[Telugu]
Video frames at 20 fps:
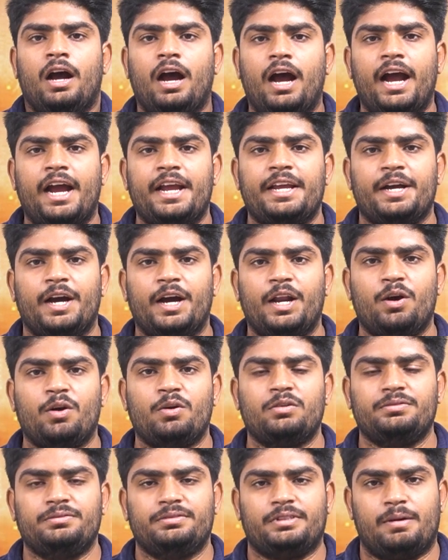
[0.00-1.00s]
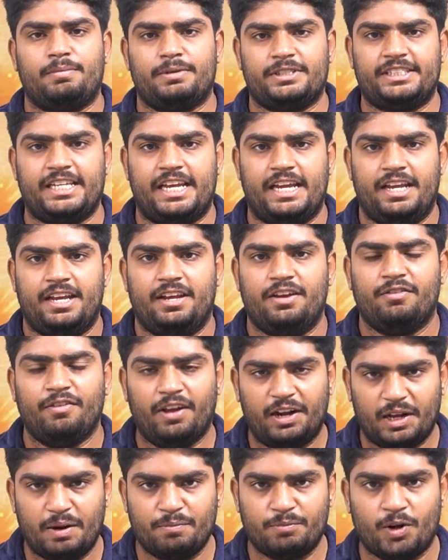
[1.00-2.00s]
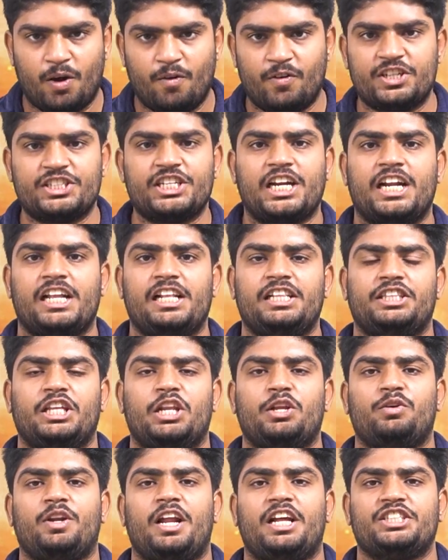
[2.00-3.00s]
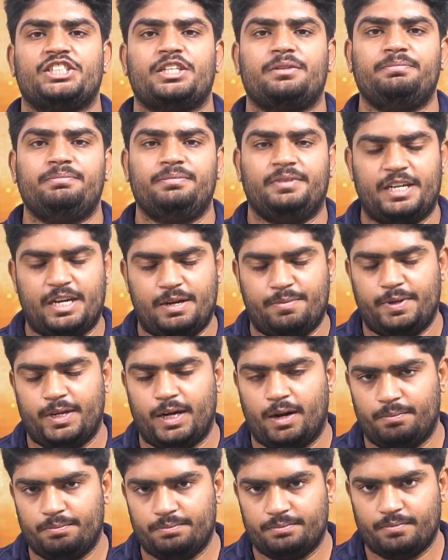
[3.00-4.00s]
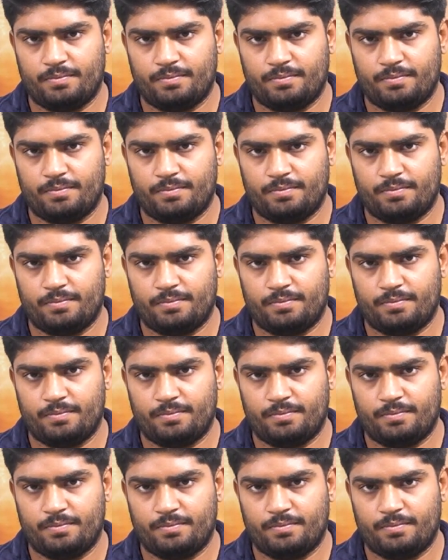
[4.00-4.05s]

హాయ్ హలో నమస్తే వెల్కమ్ టు అవర్ ఛానల్ తెలుగు రాజ్యం నేను మీరా